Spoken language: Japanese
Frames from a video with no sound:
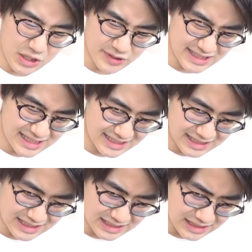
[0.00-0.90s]
よ
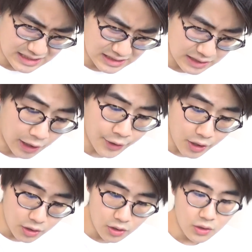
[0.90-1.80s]
し。あ
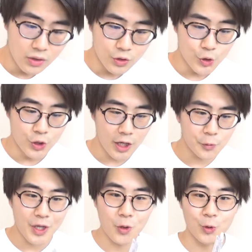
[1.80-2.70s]
れ意外
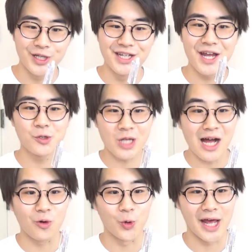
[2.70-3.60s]
と結構消える
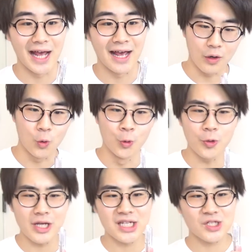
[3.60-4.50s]
な、これ。あ、こ
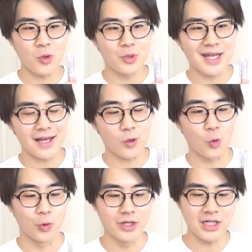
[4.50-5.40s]
の消しゴム結
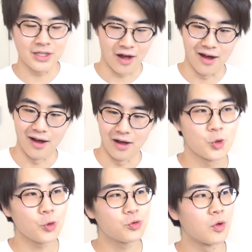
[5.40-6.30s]
構いいな。
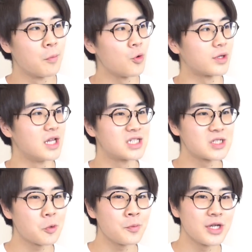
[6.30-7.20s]
ちょっともう消
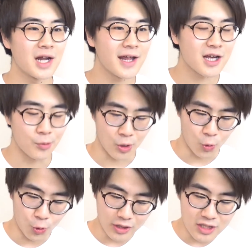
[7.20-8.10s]
しゴムいらないかもな。こ
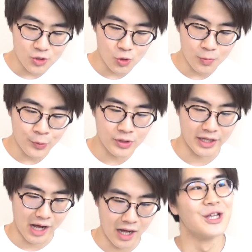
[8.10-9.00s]
れで十分だ
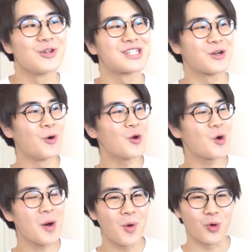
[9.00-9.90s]
な。よし、今
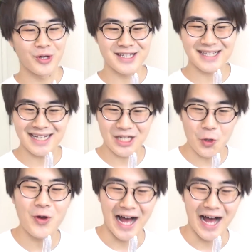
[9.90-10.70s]
後はもうこれ使ってこう